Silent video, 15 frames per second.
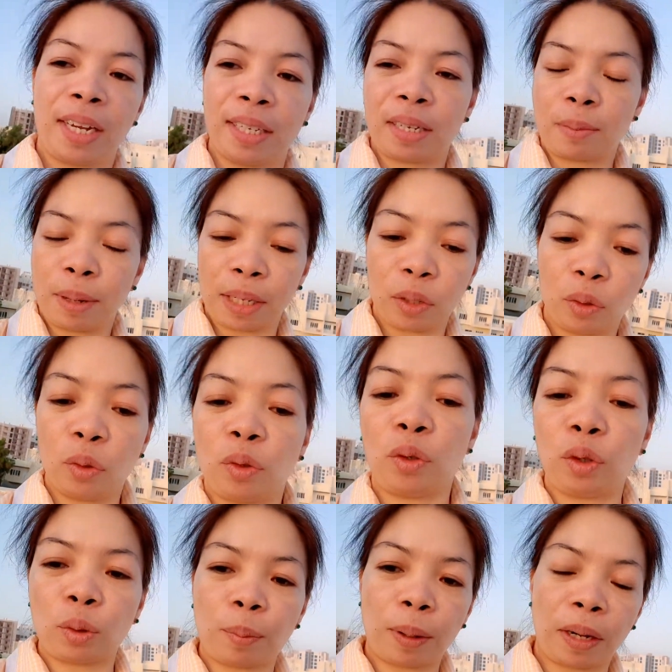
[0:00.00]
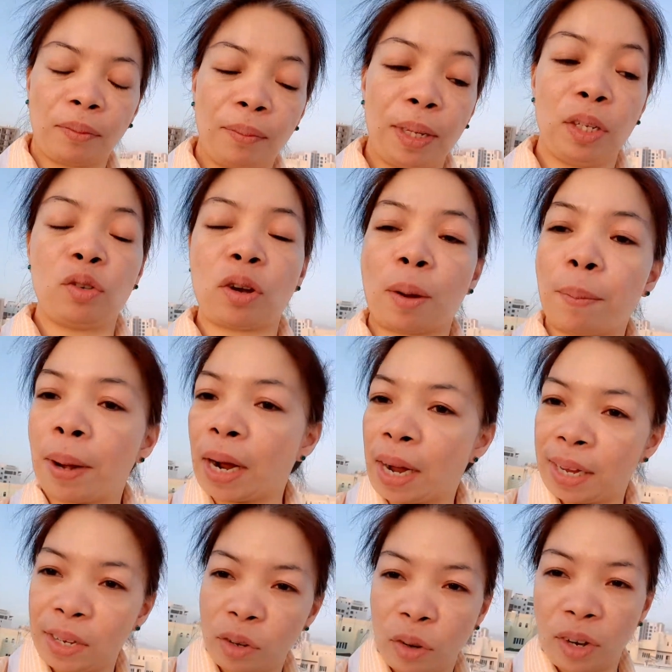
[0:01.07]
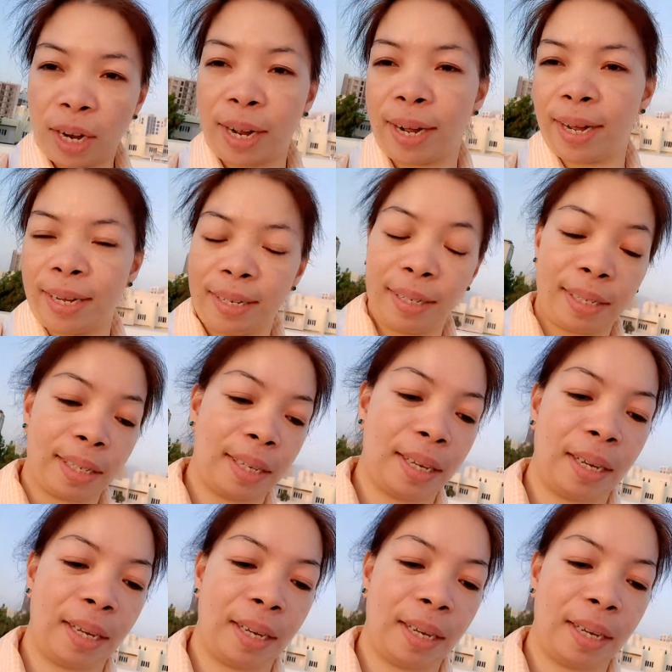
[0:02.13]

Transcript: At sa mga susunod ko pang video, abangan nyo guys